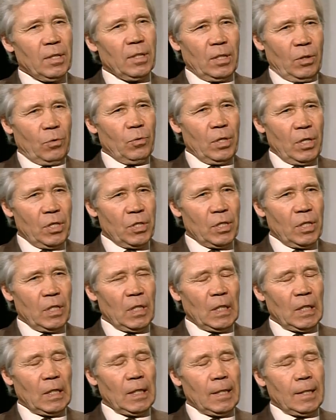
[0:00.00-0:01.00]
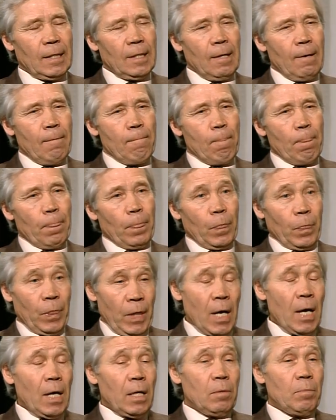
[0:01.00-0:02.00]
такое решение.
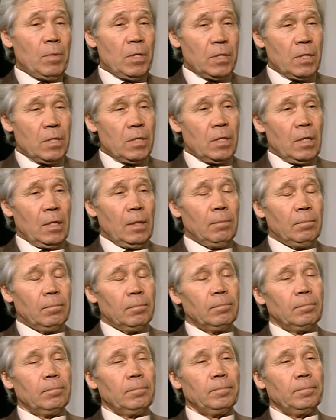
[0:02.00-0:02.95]
Да, и вместе с тем,